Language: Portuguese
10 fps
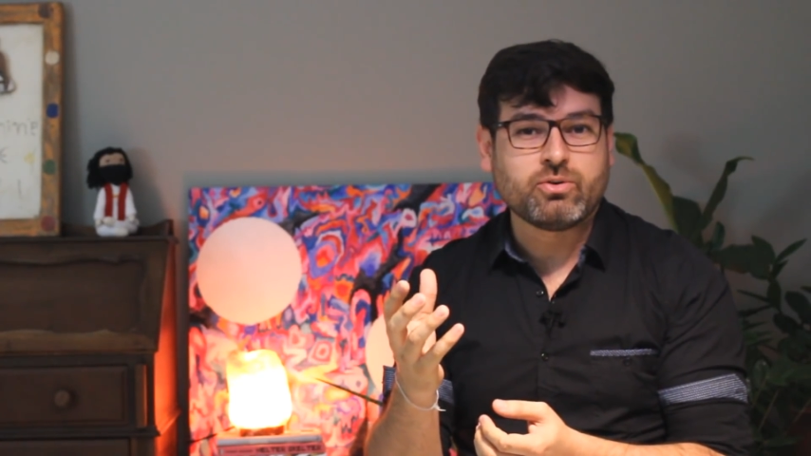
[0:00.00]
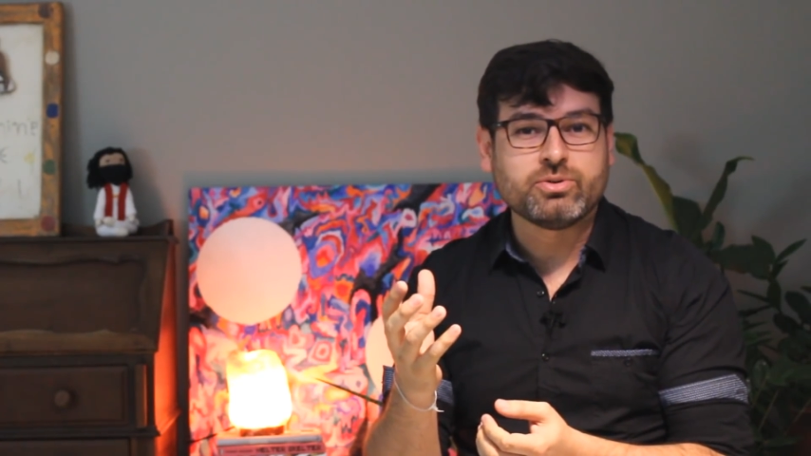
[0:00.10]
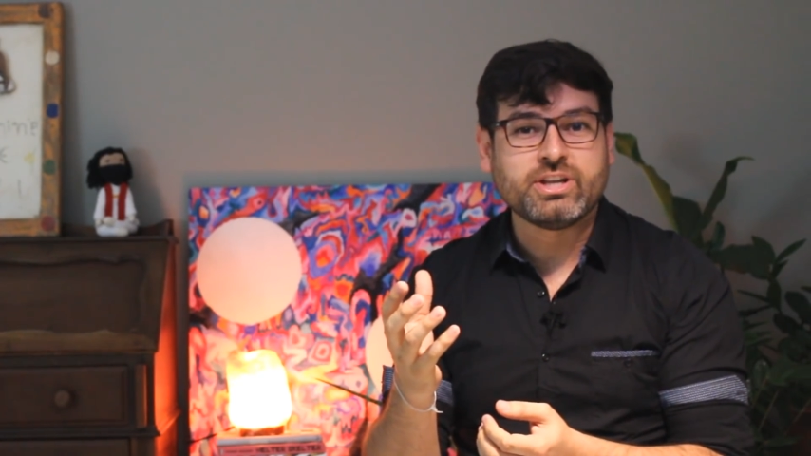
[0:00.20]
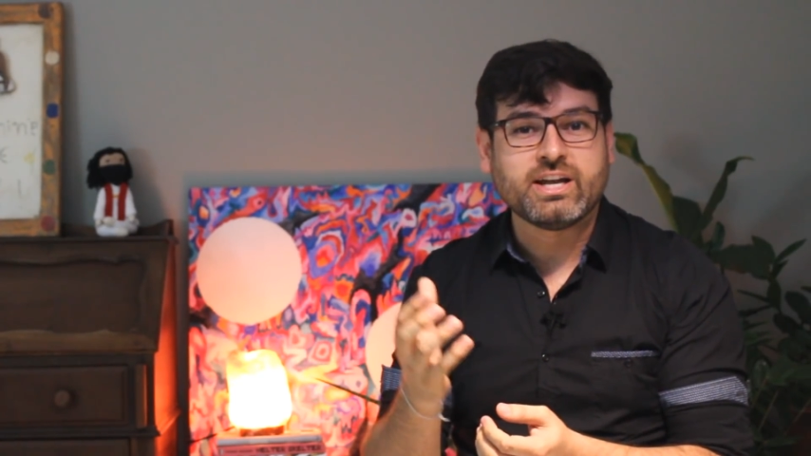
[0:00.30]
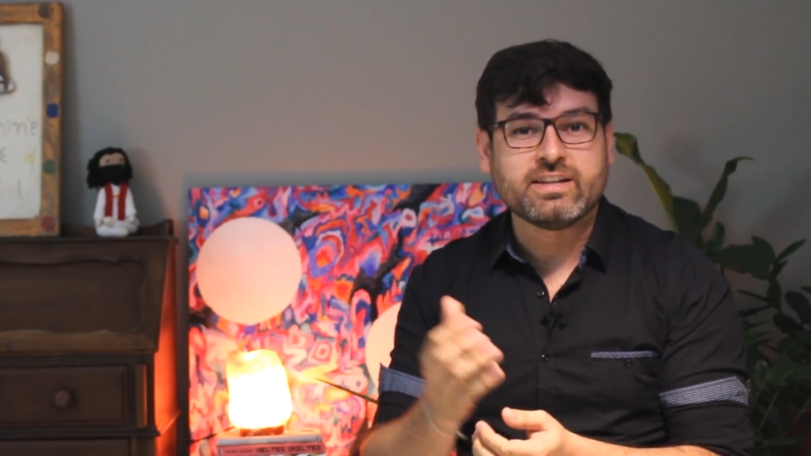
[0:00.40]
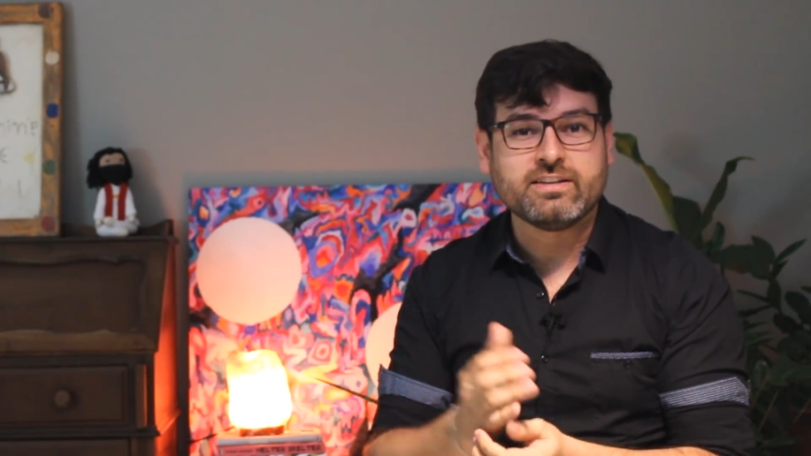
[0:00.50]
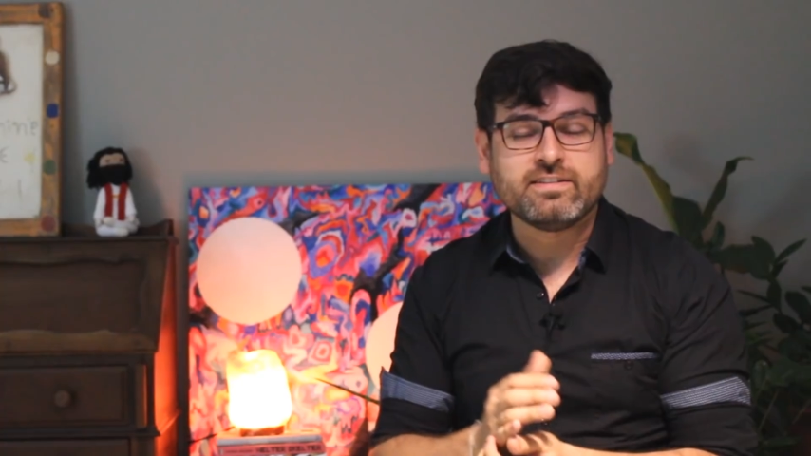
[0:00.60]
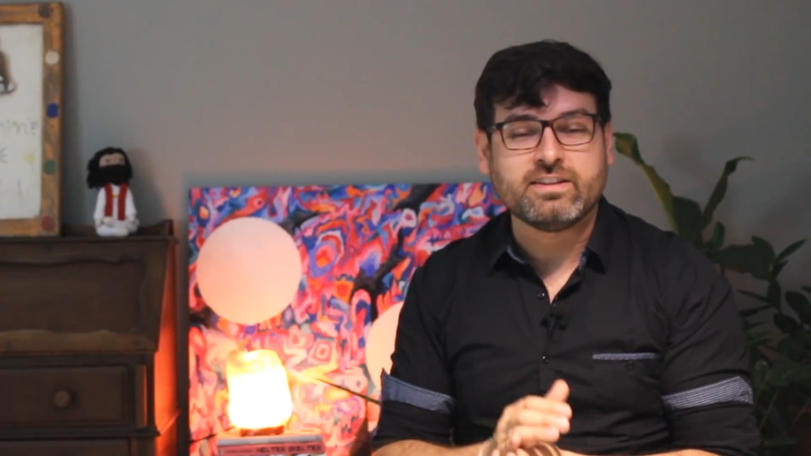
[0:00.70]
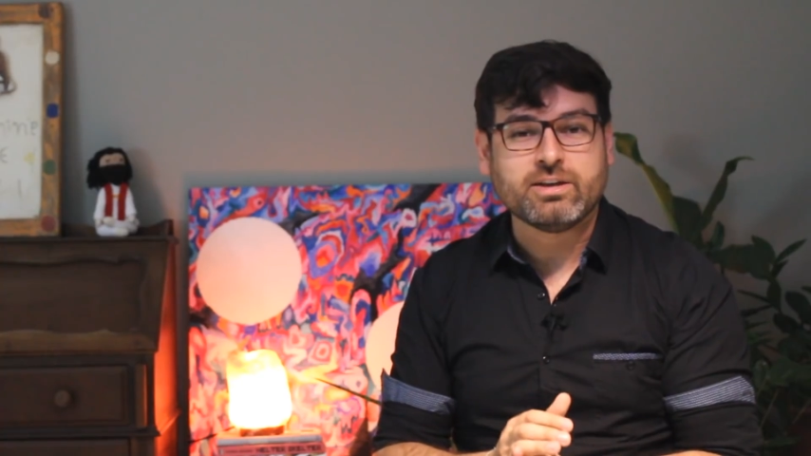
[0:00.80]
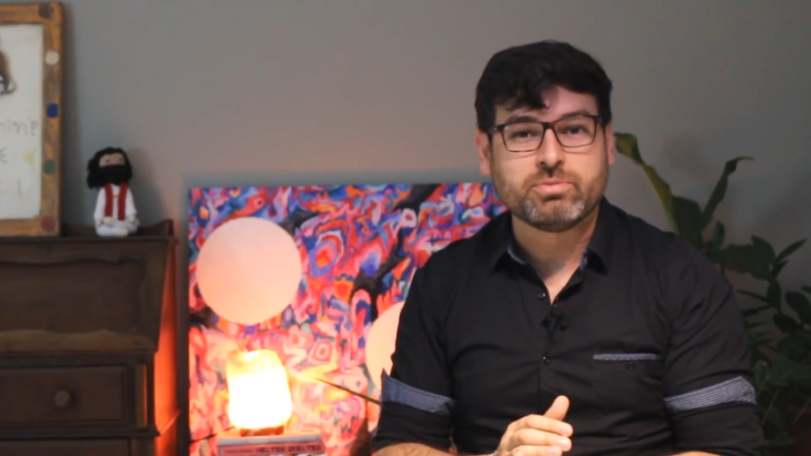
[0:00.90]
condenada a
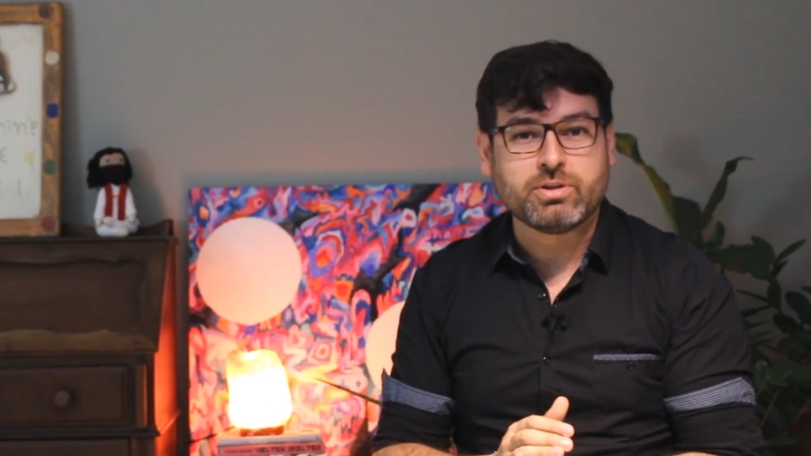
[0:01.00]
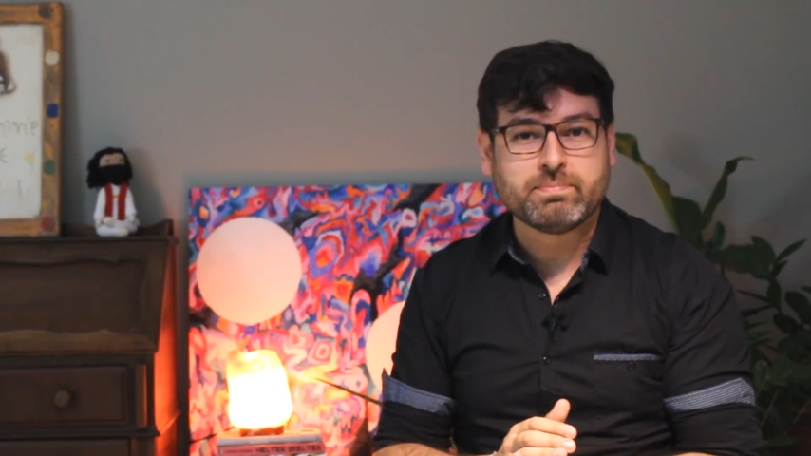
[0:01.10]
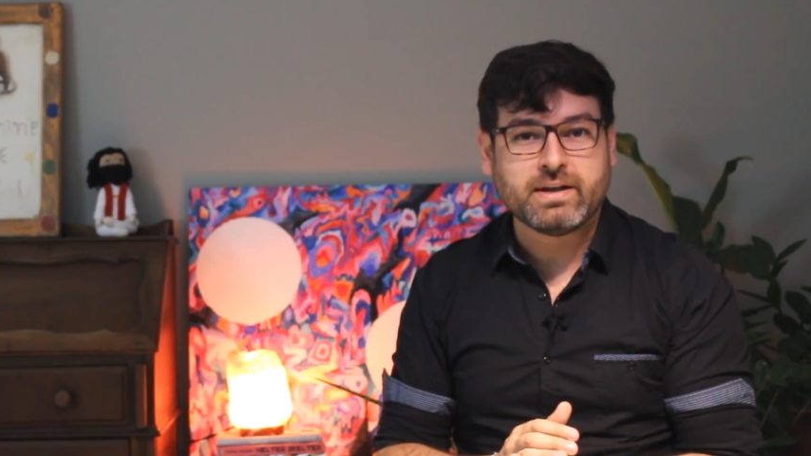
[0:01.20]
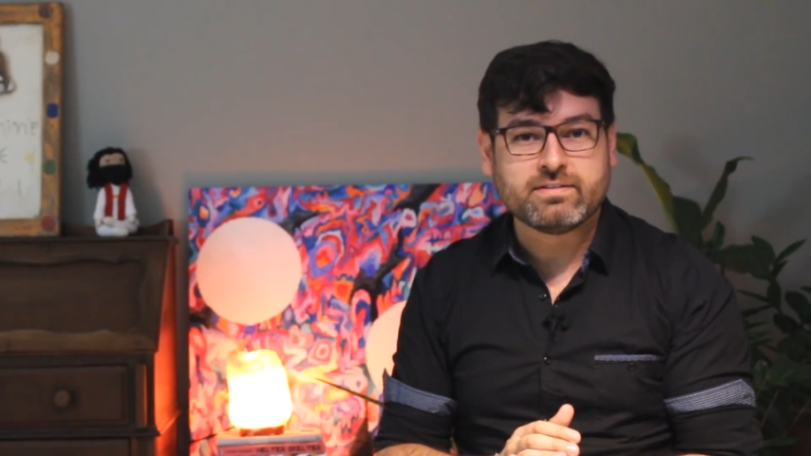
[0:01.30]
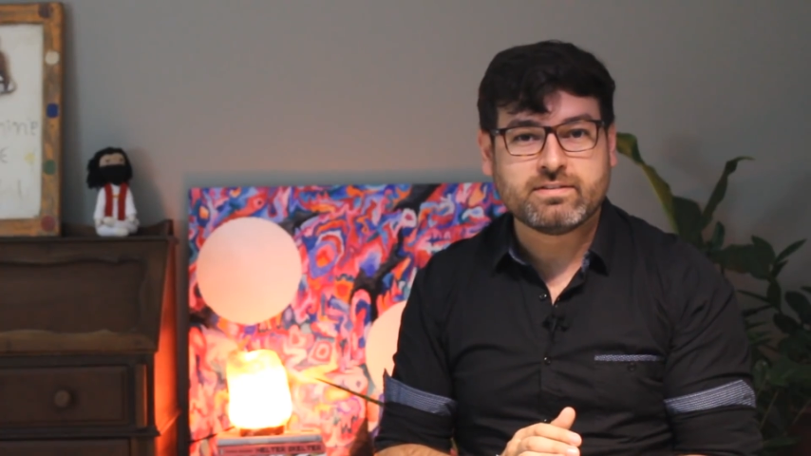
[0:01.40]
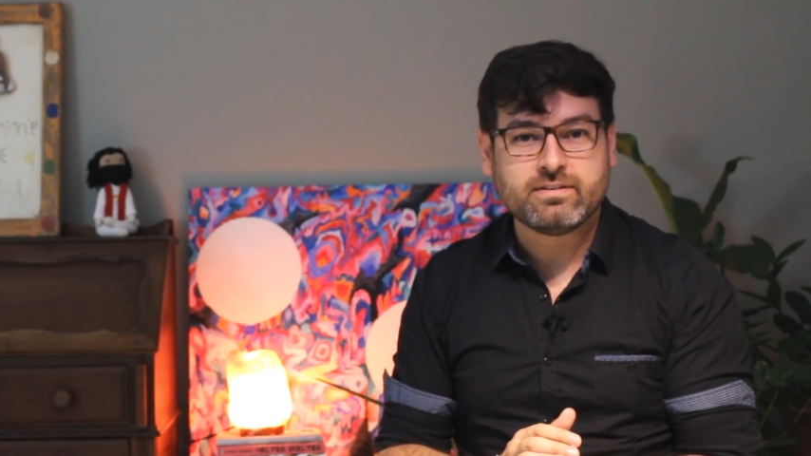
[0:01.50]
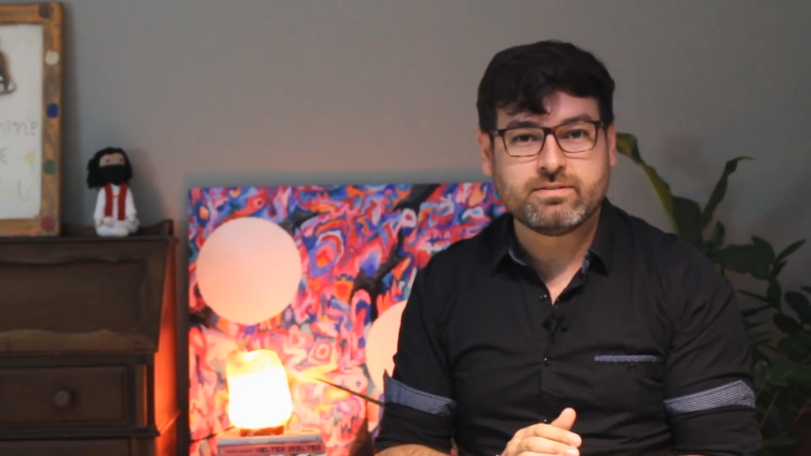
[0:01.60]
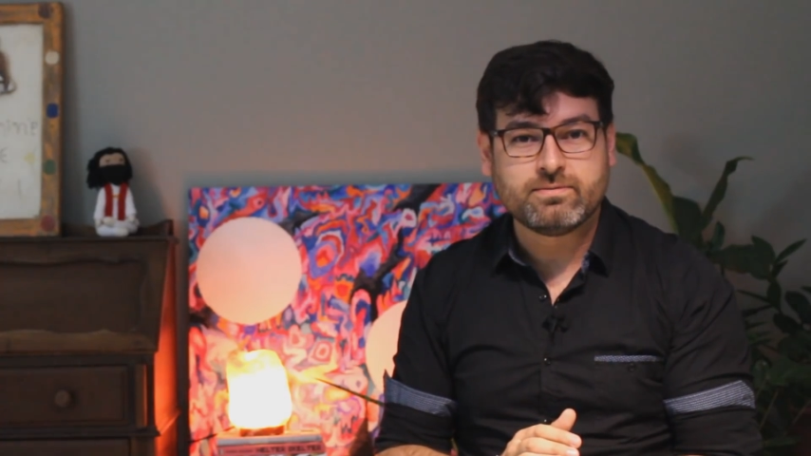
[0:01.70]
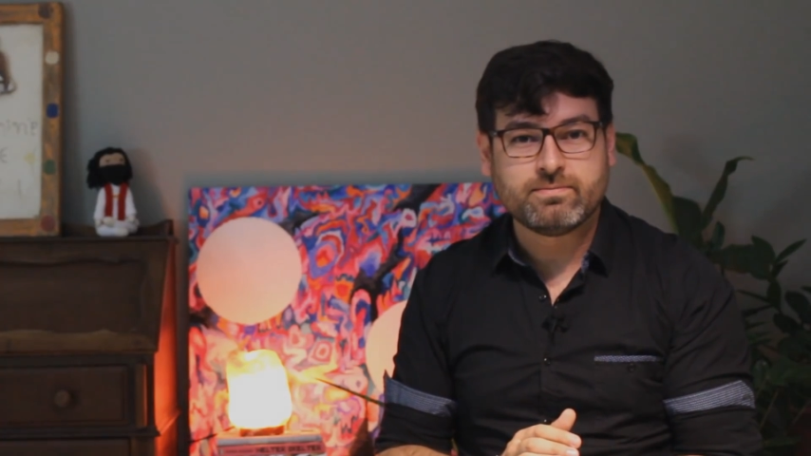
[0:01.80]
esse tempo que passa.